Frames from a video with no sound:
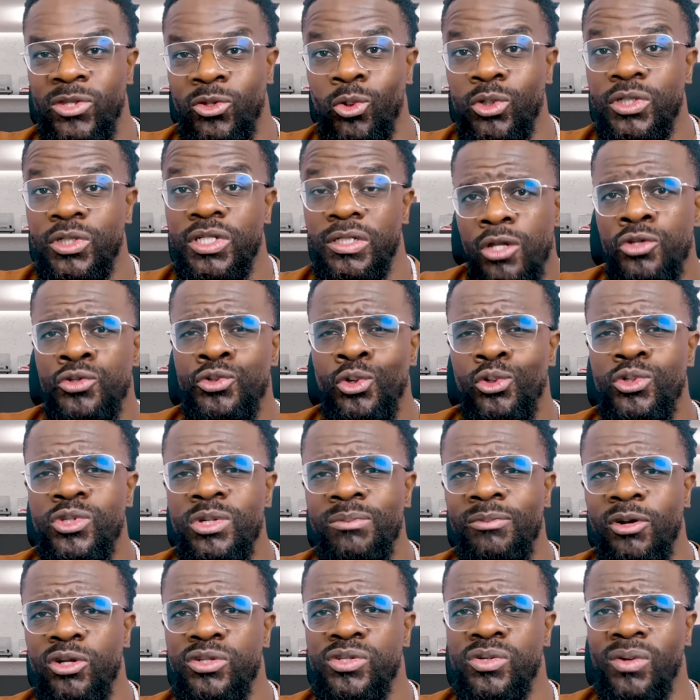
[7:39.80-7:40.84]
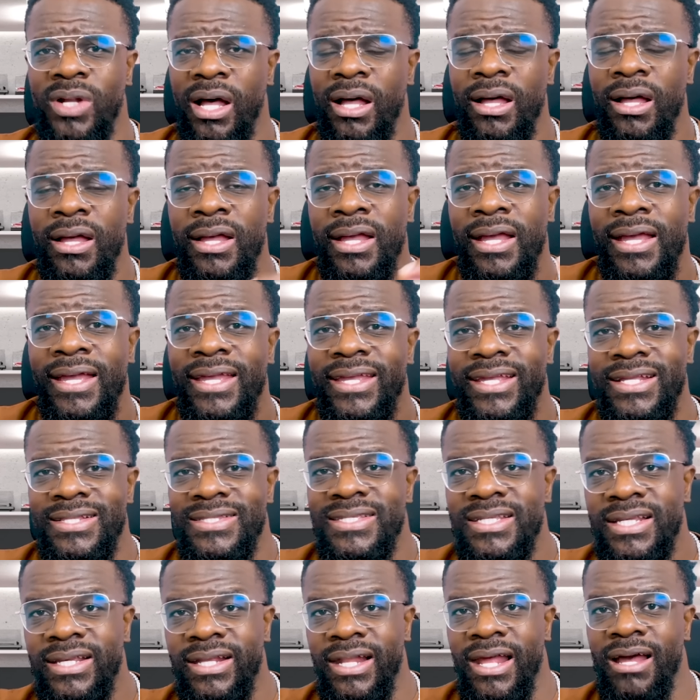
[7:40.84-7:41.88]
Donc, sur ce morceau-là, il
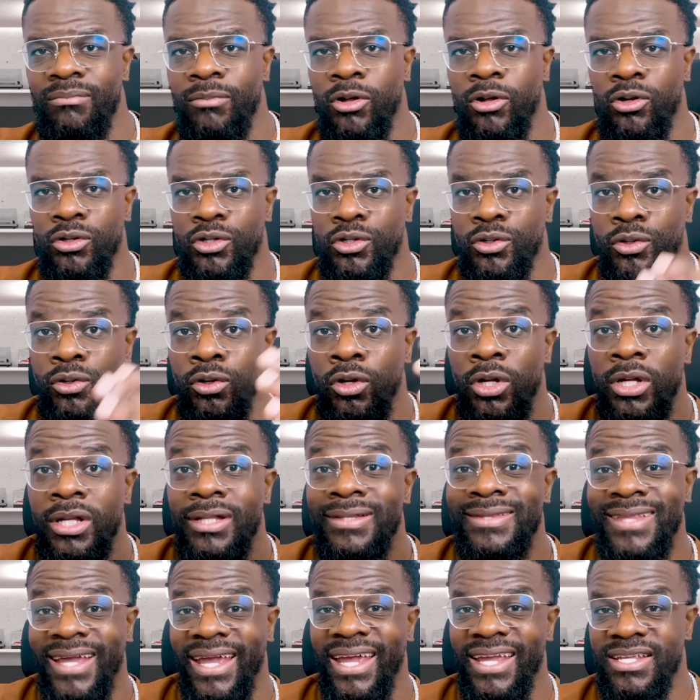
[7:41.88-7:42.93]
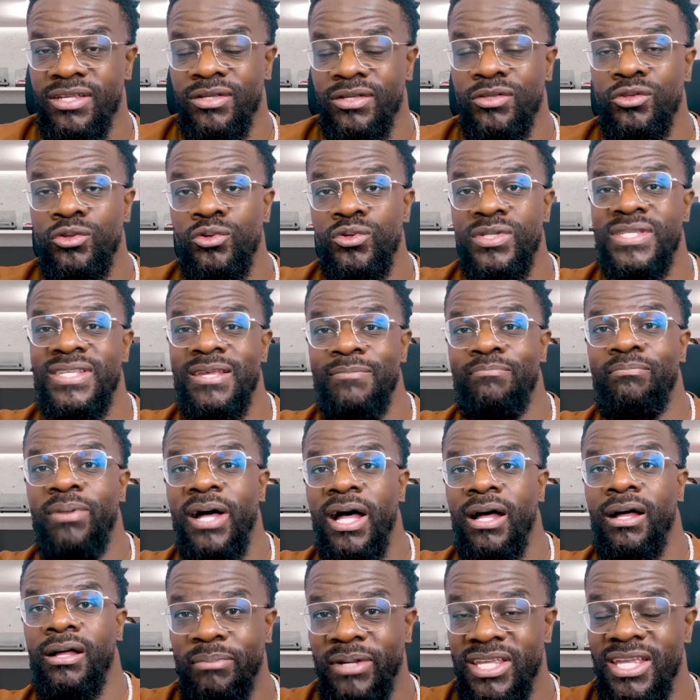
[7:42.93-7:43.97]
dit clairement que Drake ne sait
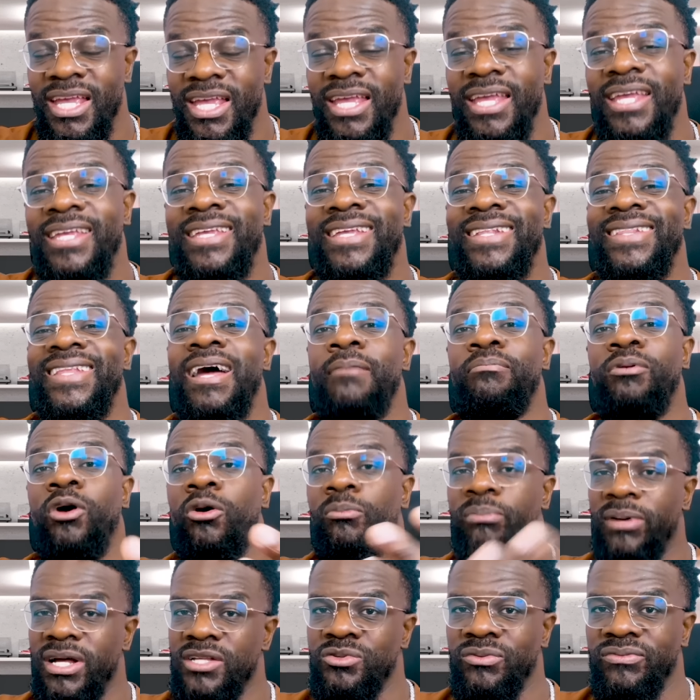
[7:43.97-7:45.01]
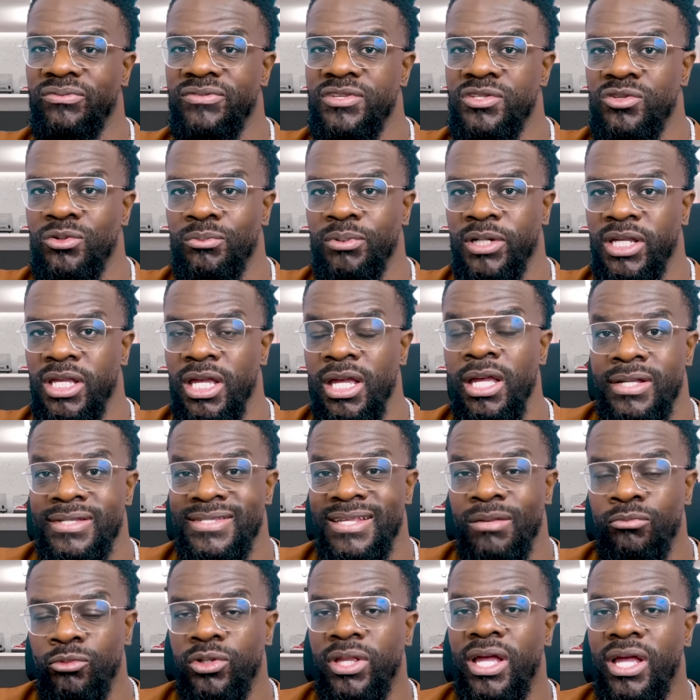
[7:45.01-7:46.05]
pas prier et qu'il n'apprend pas à son fils de prier. Ça
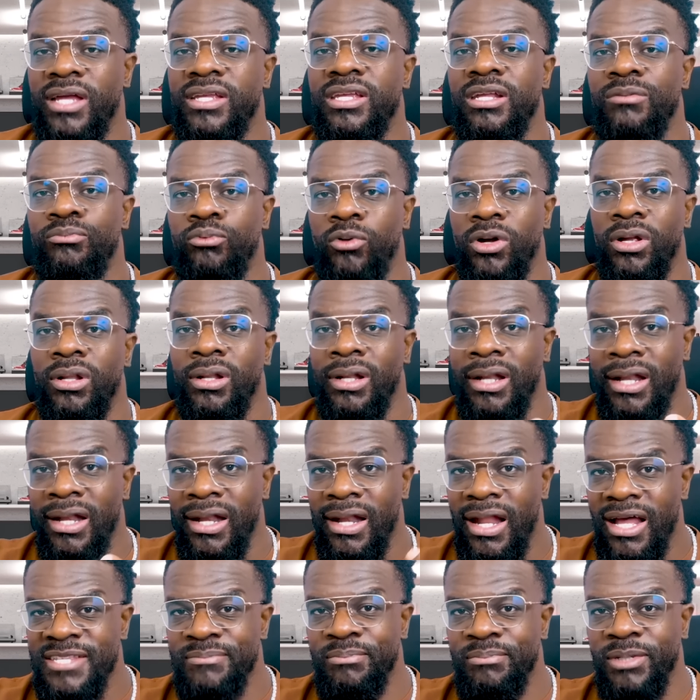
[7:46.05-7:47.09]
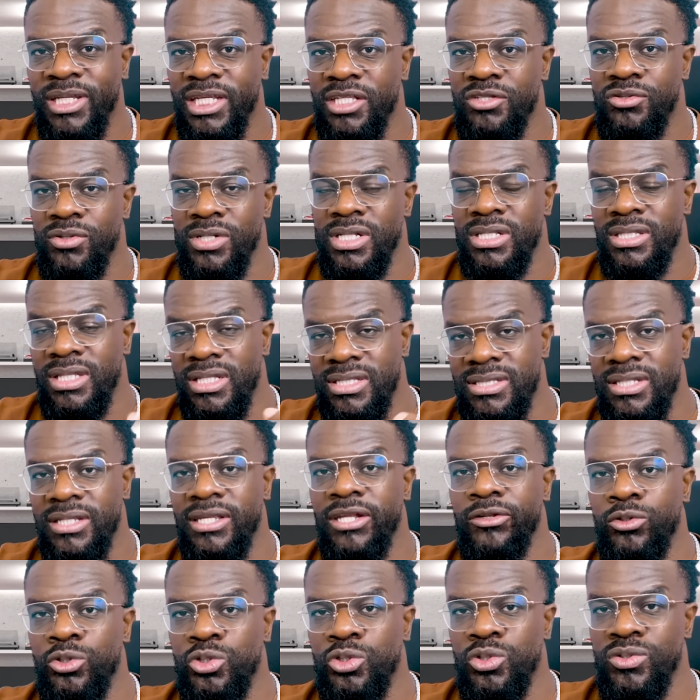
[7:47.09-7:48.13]
montre à quel point la spiritualité, c'est
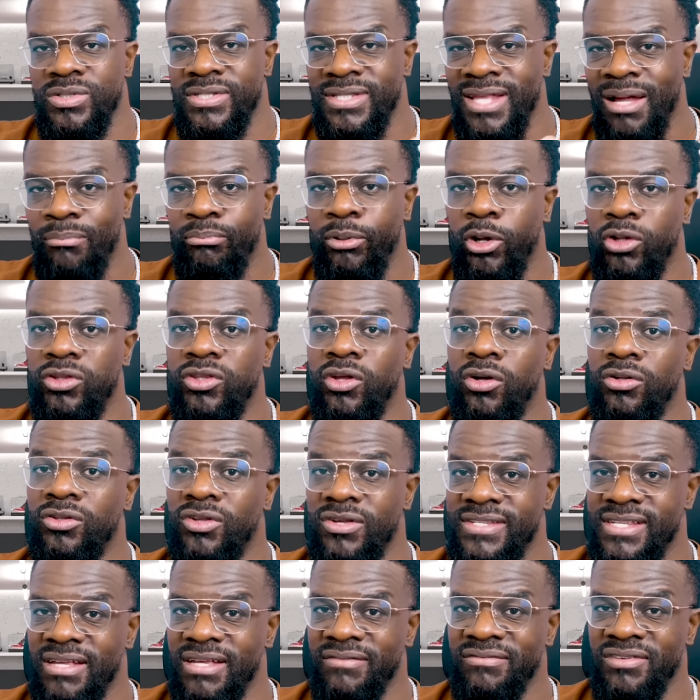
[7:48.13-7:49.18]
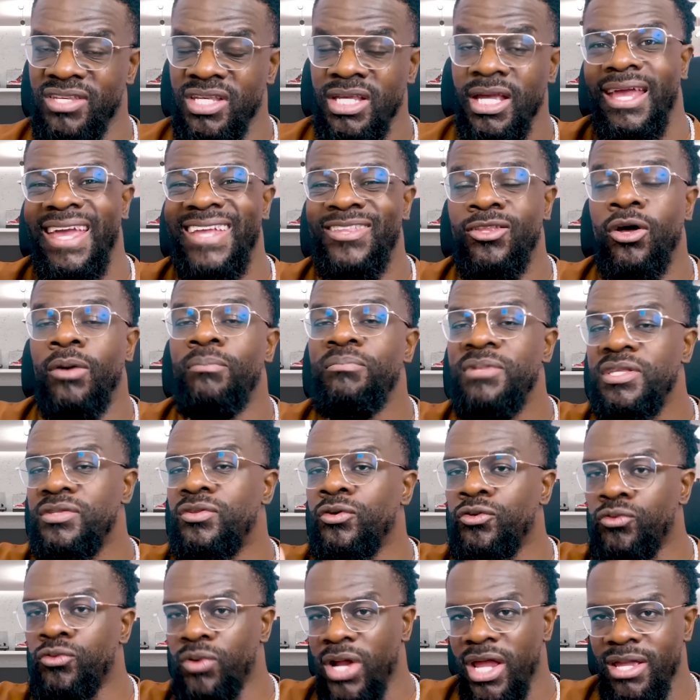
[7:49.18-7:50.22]
quelque chose d'important dans sa vie. Et dans Meet the
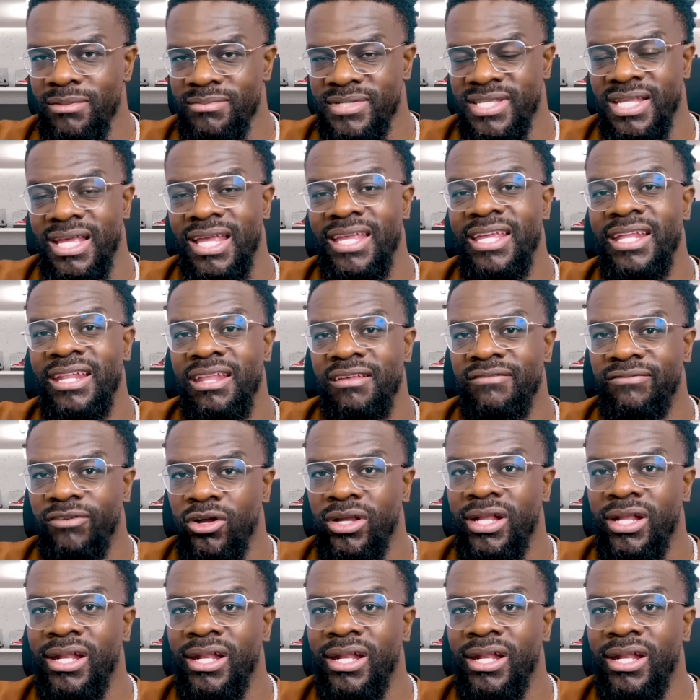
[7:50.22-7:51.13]
Grams, il évoque